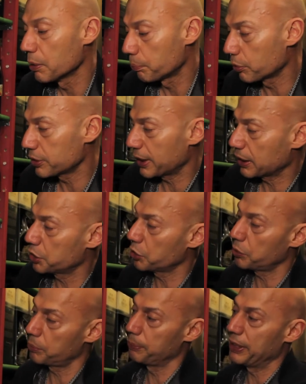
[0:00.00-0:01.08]
Pour ça que
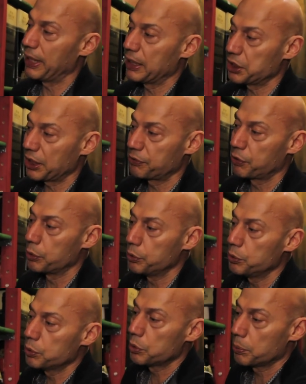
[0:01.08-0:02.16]
j'en mets à chaque fois
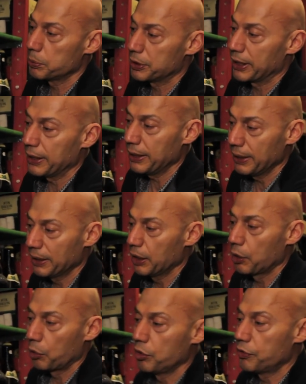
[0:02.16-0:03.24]
une ou deux bouteilles.
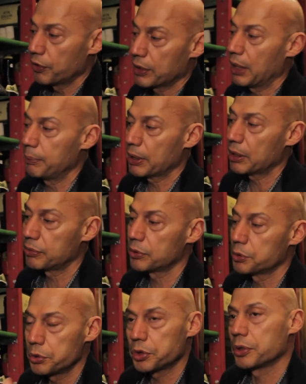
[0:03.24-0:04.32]
Une fois que la bière est
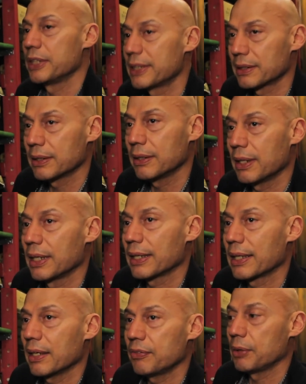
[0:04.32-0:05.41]
vendue, je descends à la
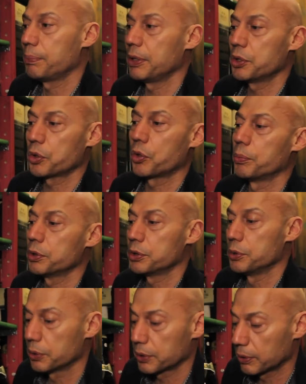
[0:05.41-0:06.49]
cave et puis je remonte
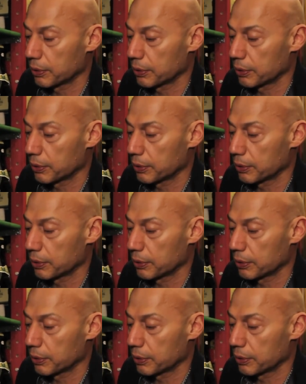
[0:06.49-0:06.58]
une autre.